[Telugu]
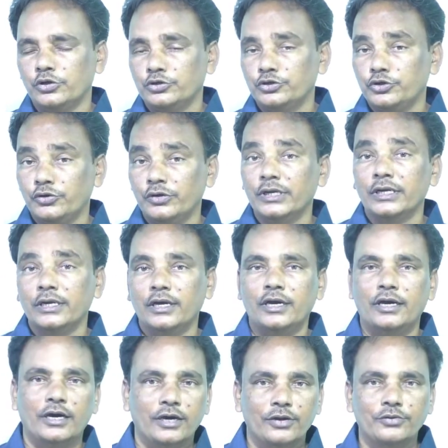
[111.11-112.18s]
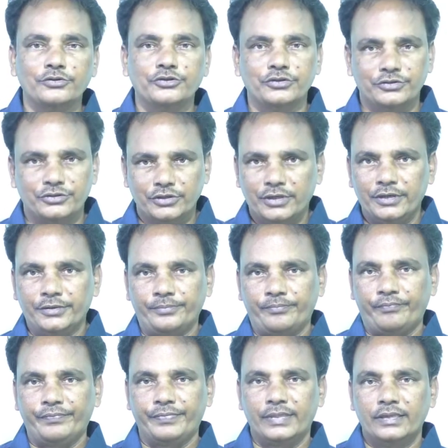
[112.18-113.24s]
క్షుణ్ణంగా ఆలోచించాలి
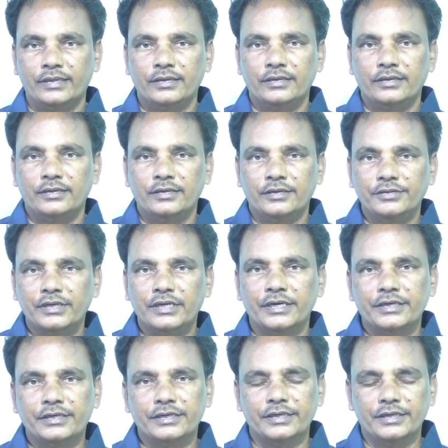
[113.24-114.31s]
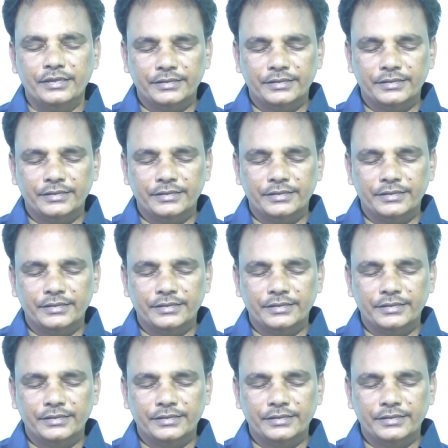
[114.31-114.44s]
ఎందుకంటే